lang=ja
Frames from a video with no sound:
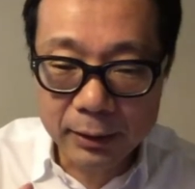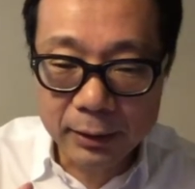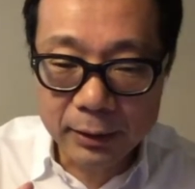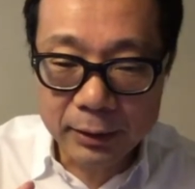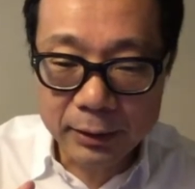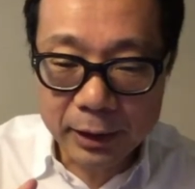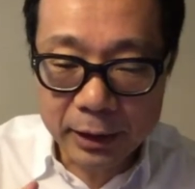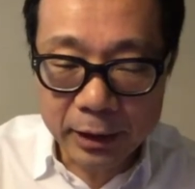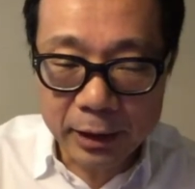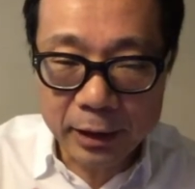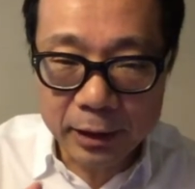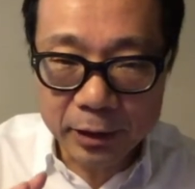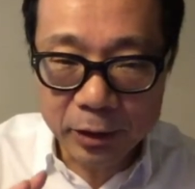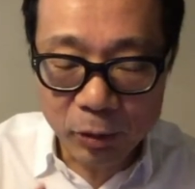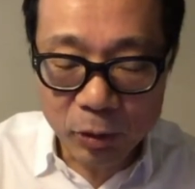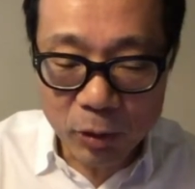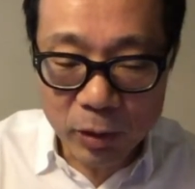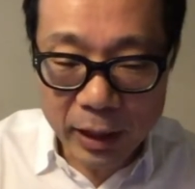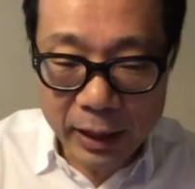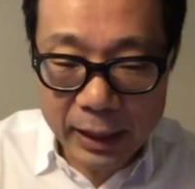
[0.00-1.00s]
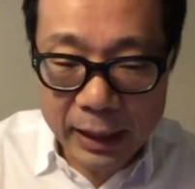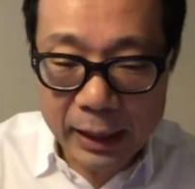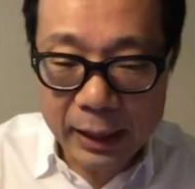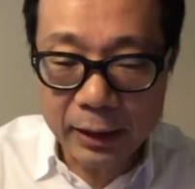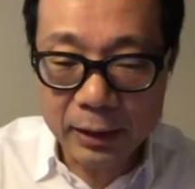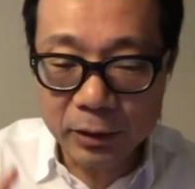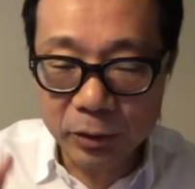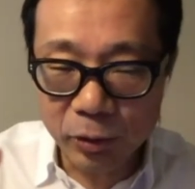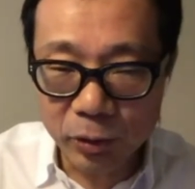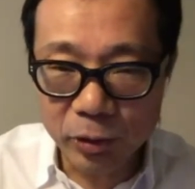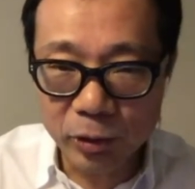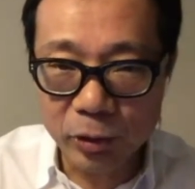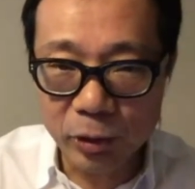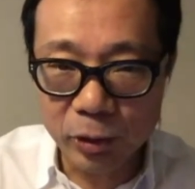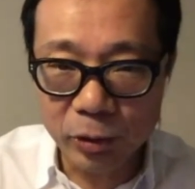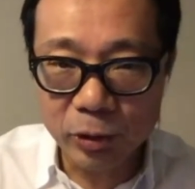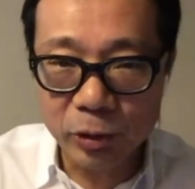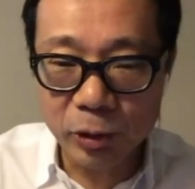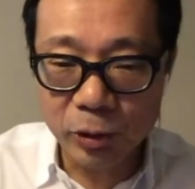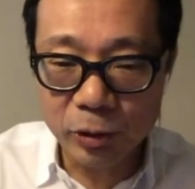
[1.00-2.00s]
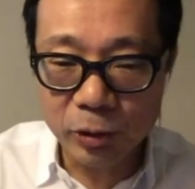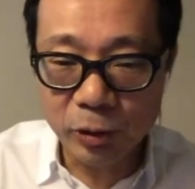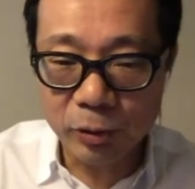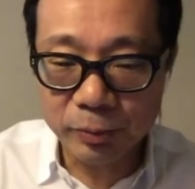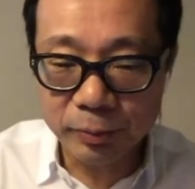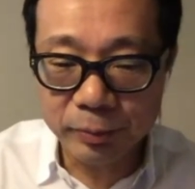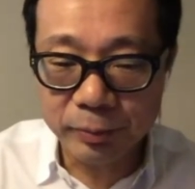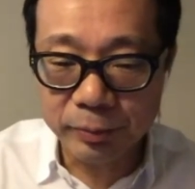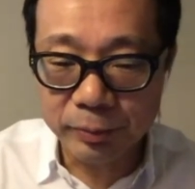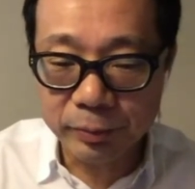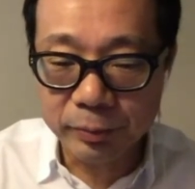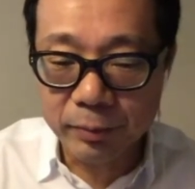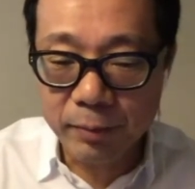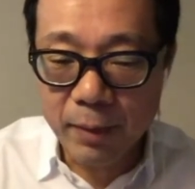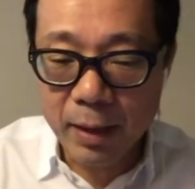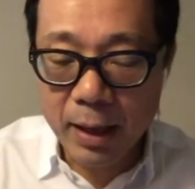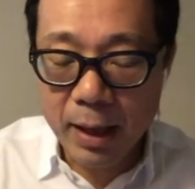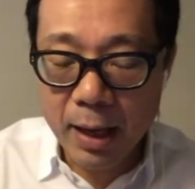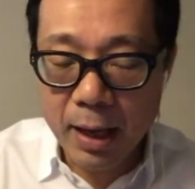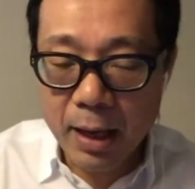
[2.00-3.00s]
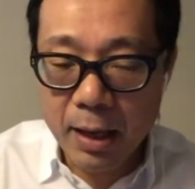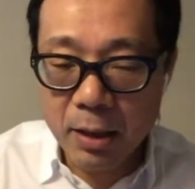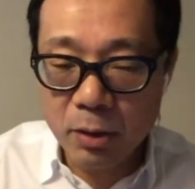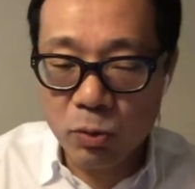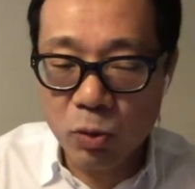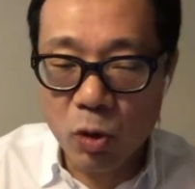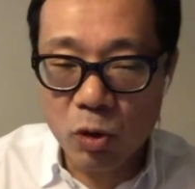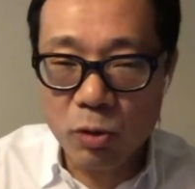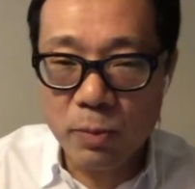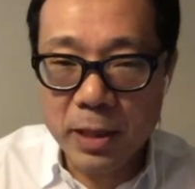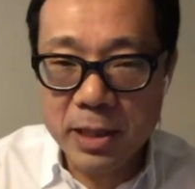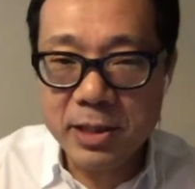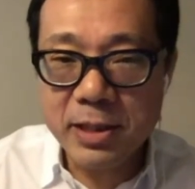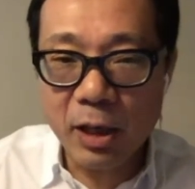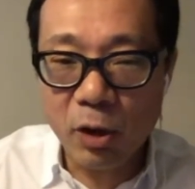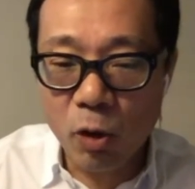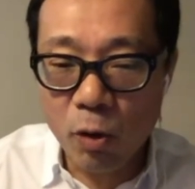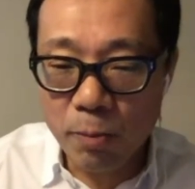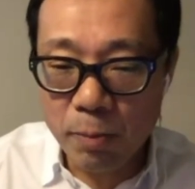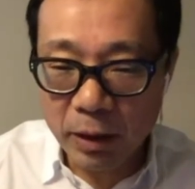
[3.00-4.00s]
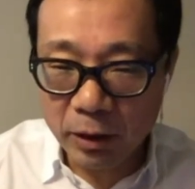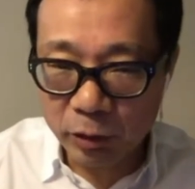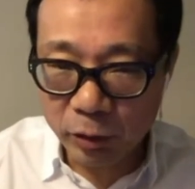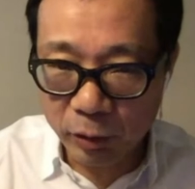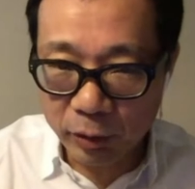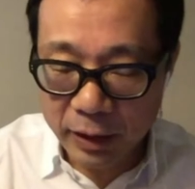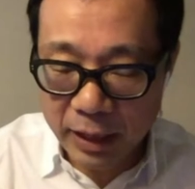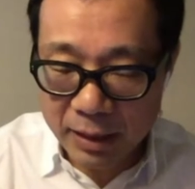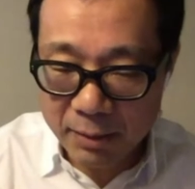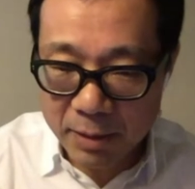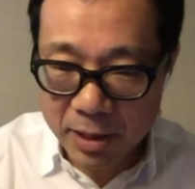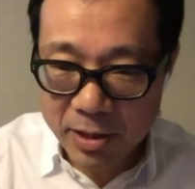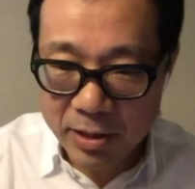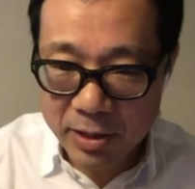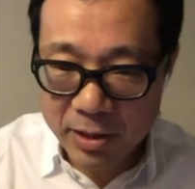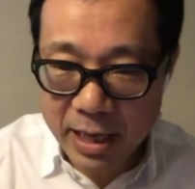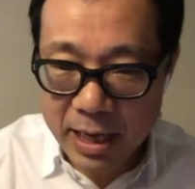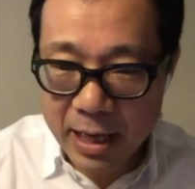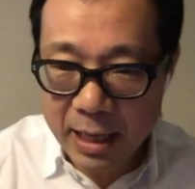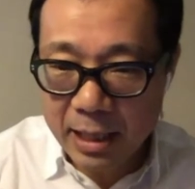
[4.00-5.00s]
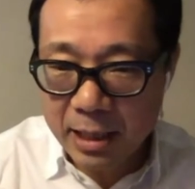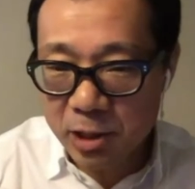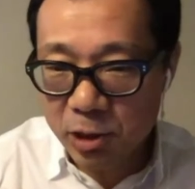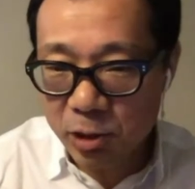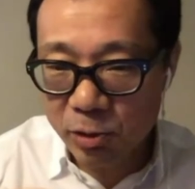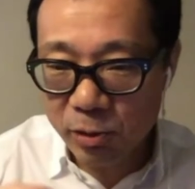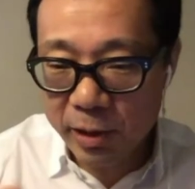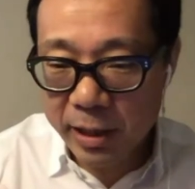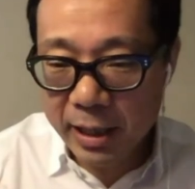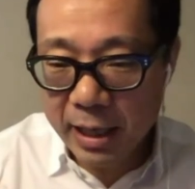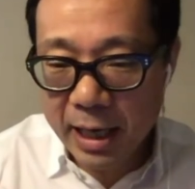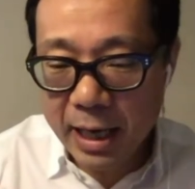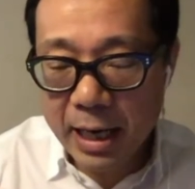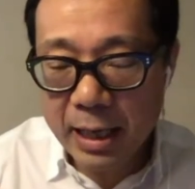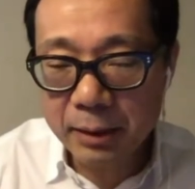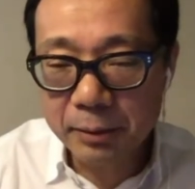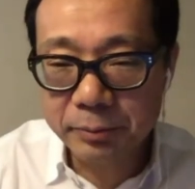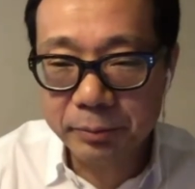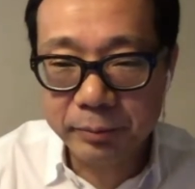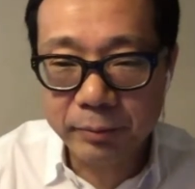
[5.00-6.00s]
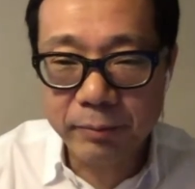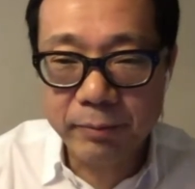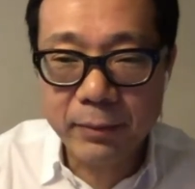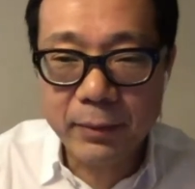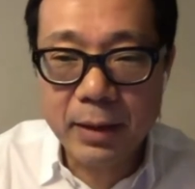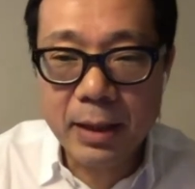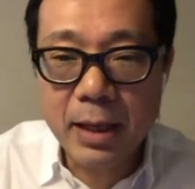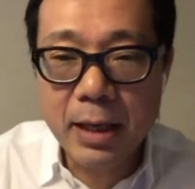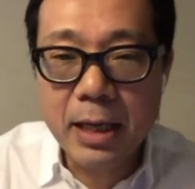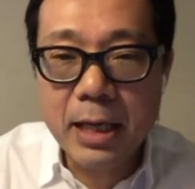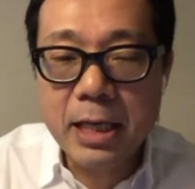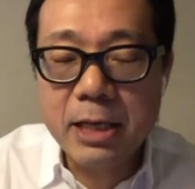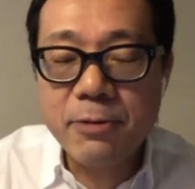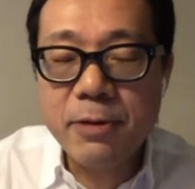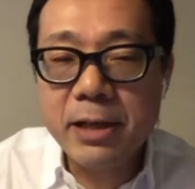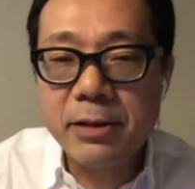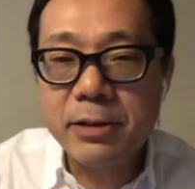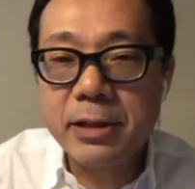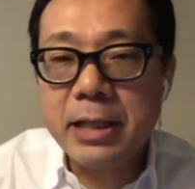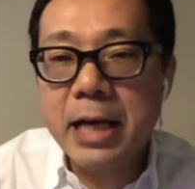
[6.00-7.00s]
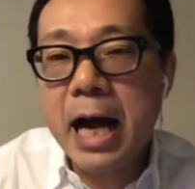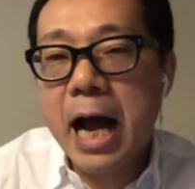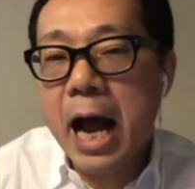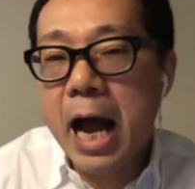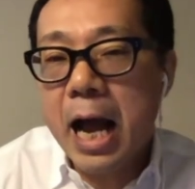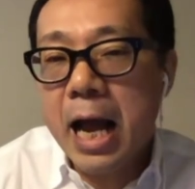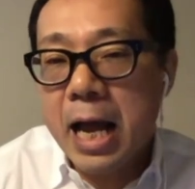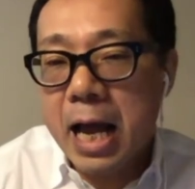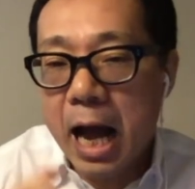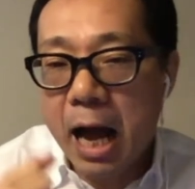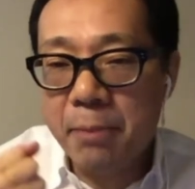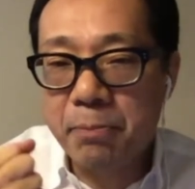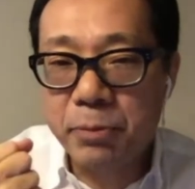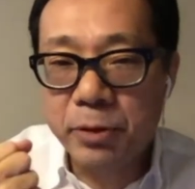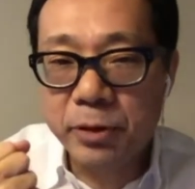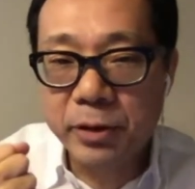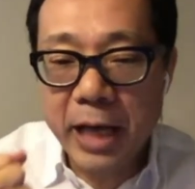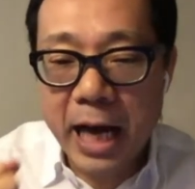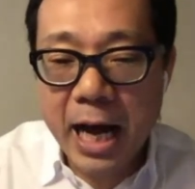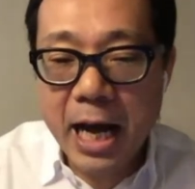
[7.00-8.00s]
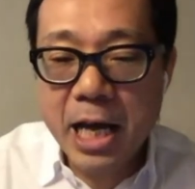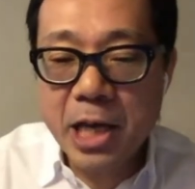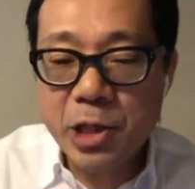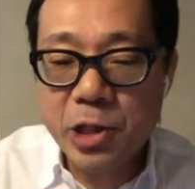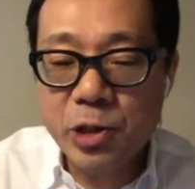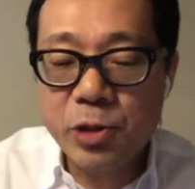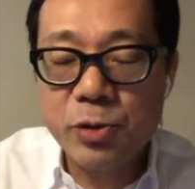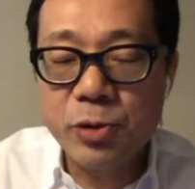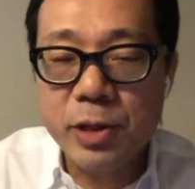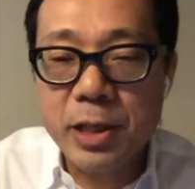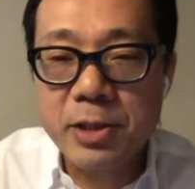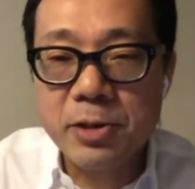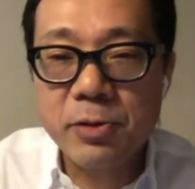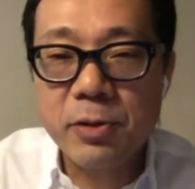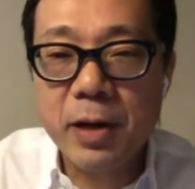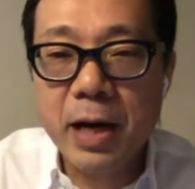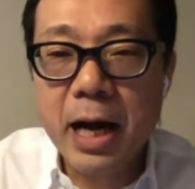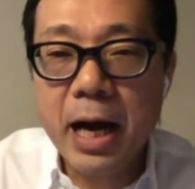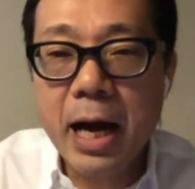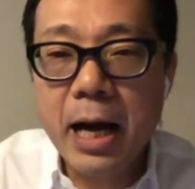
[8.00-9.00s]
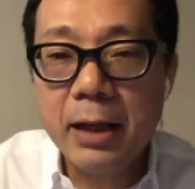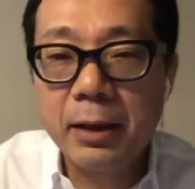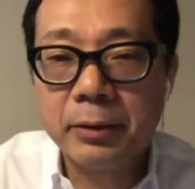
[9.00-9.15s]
で、そこからどんどんどんどんウォークマン自体コンパクトになりまして、それがいわゆる Apple の iTunes ですとか